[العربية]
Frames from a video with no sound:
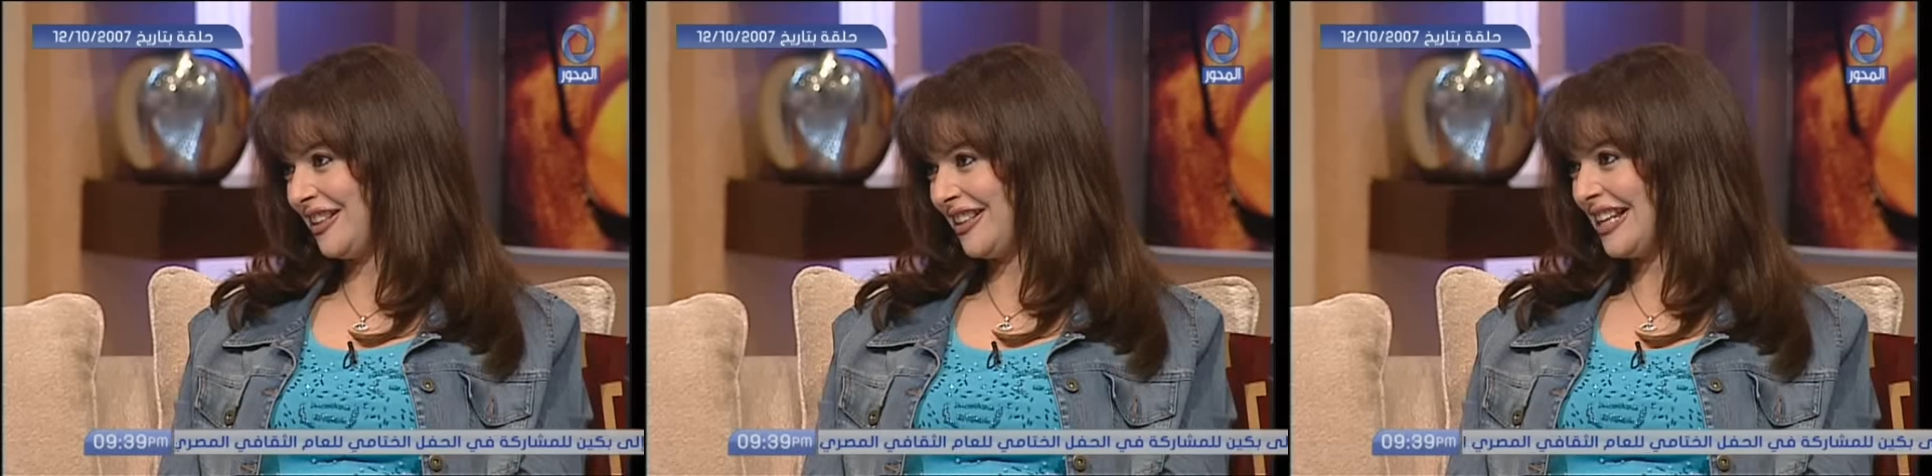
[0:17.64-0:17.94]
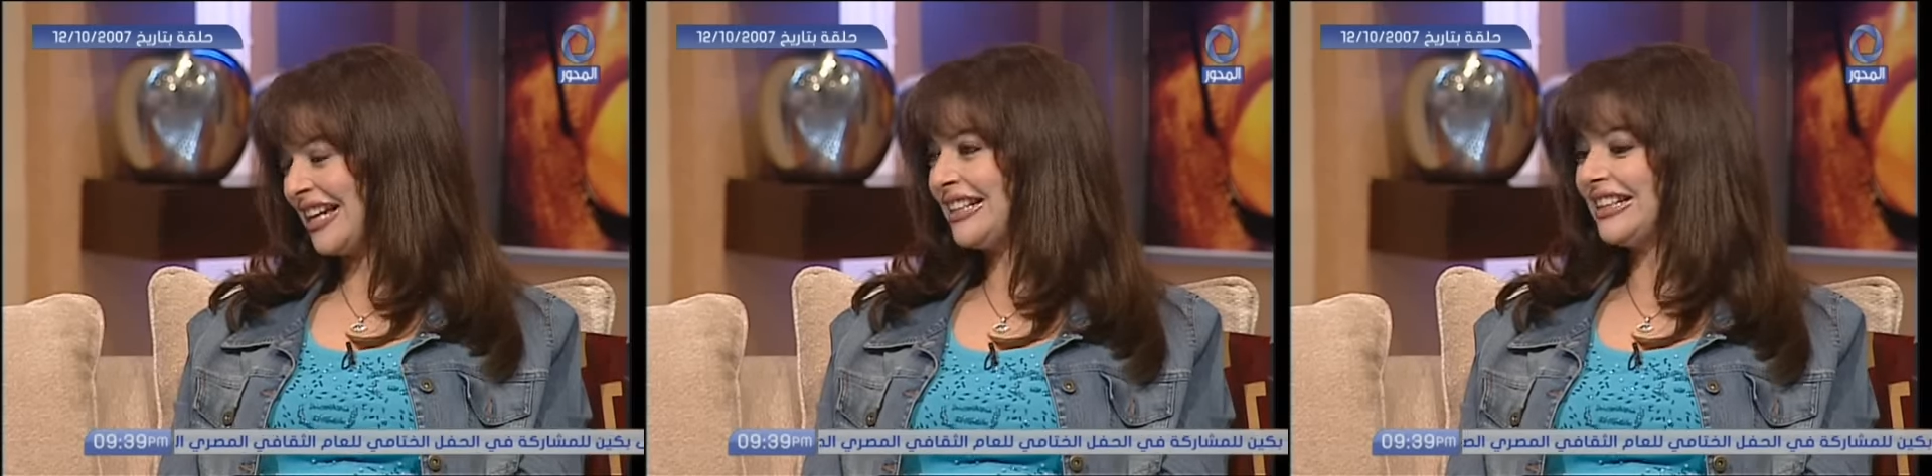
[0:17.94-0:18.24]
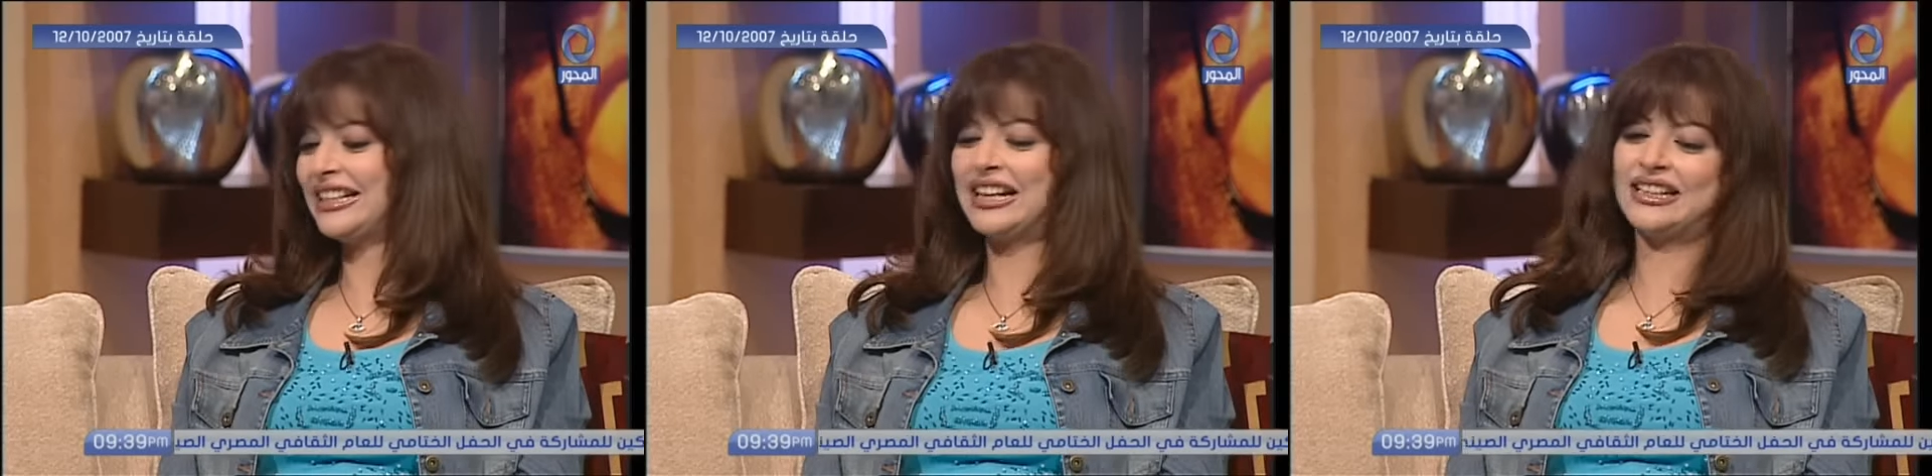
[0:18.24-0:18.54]

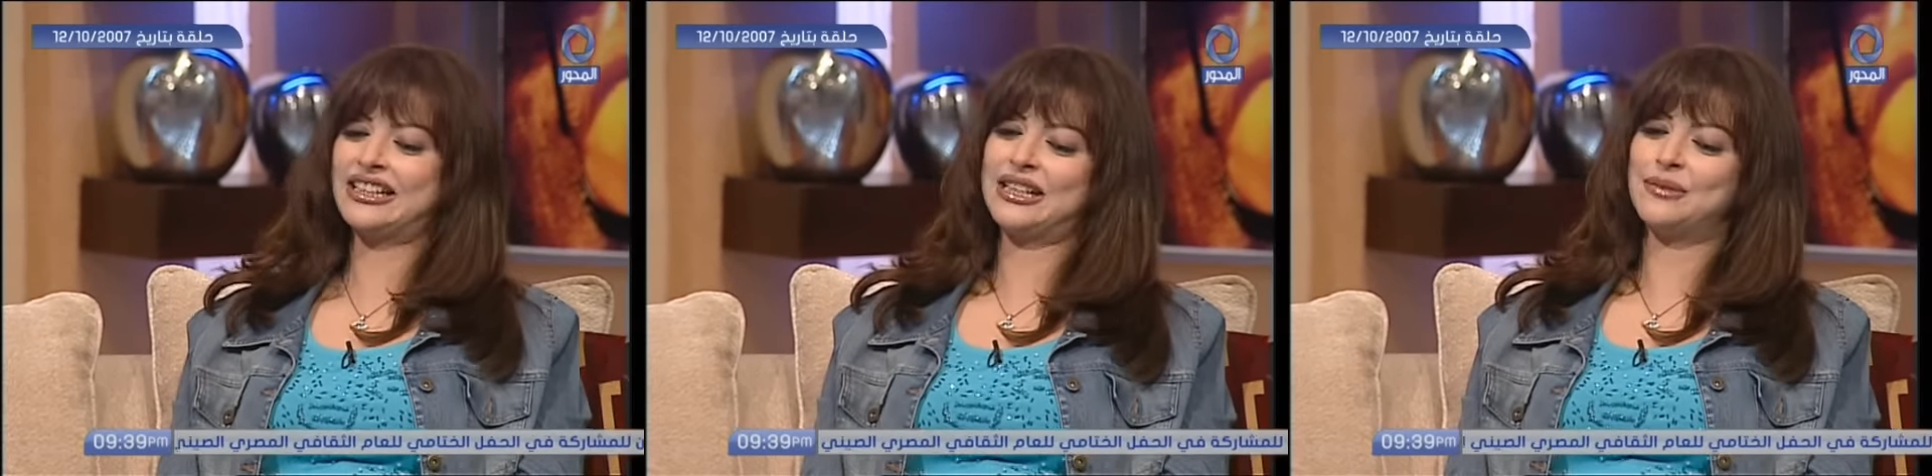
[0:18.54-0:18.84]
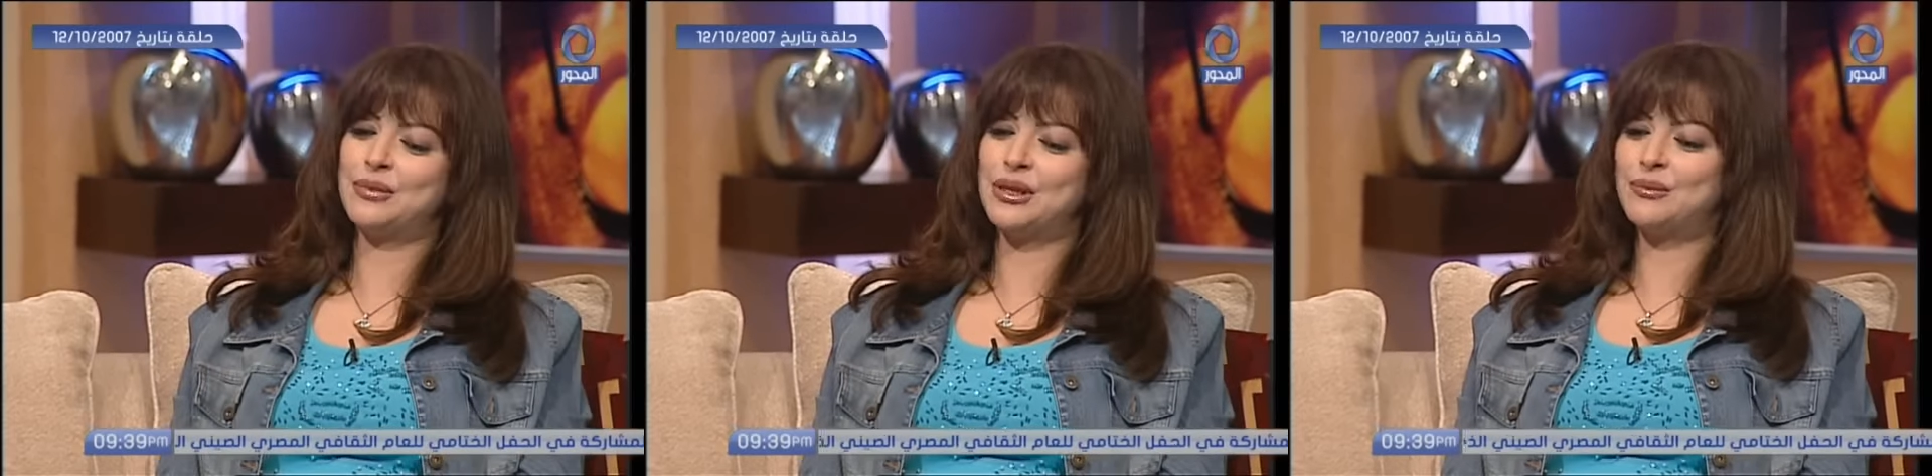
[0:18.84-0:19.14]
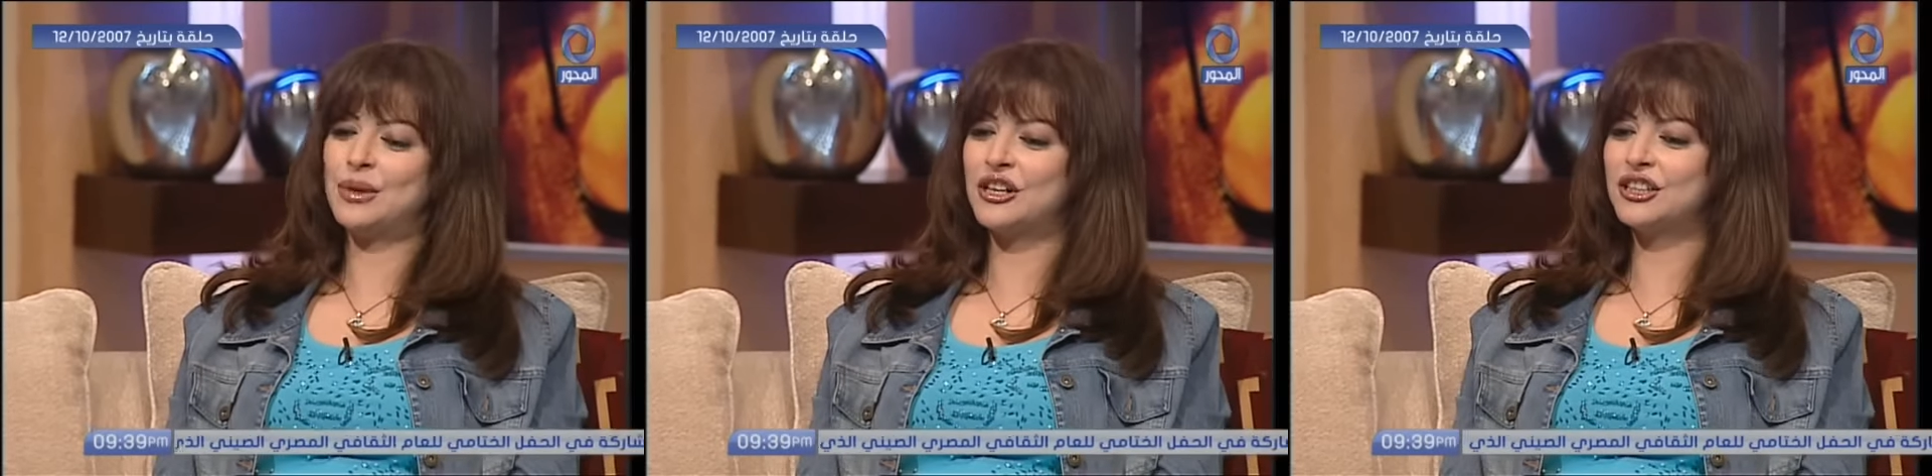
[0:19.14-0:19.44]
يعني يعني
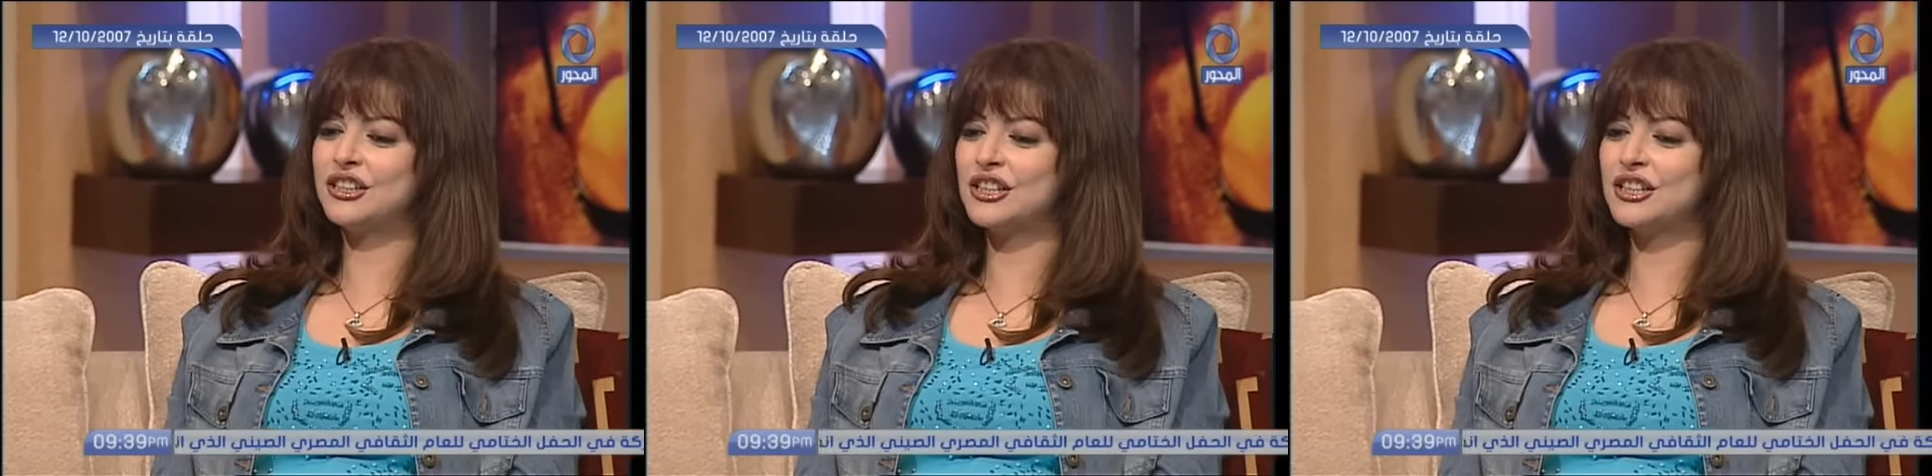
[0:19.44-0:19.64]
بغض